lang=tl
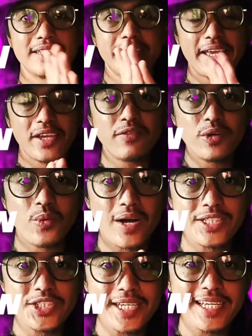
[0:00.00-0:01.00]
Thank you for
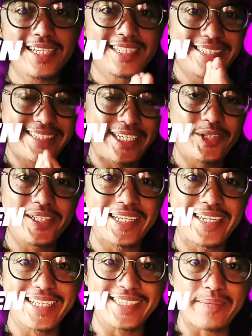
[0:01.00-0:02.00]
watching. See you in
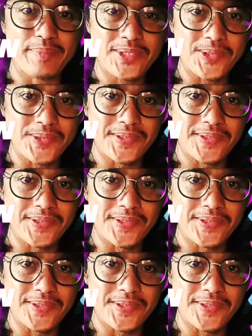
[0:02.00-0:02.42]
the next episode.